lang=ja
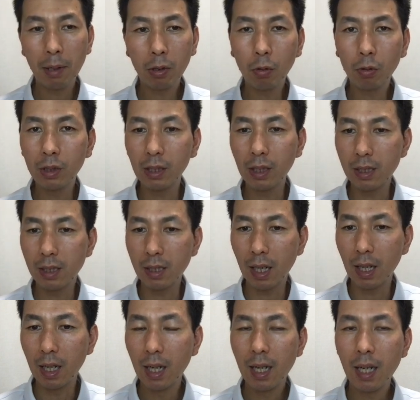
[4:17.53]
特にです
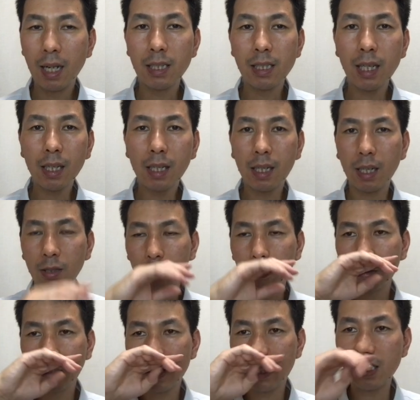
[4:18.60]
ね、サッカーの
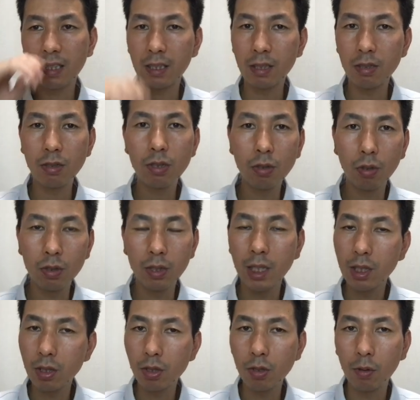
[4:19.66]
詳しい技術論、
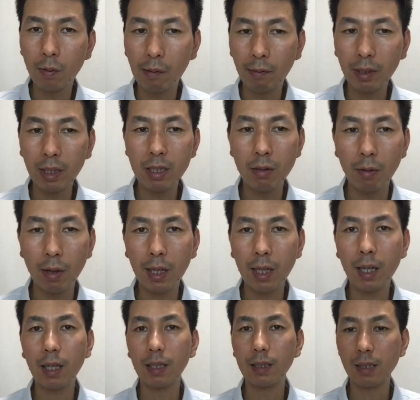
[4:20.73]
戦術論は私はわか
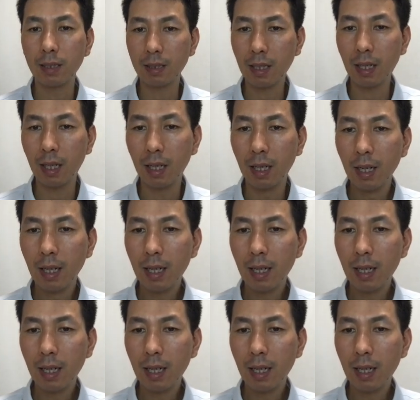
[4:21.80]
らないんですが、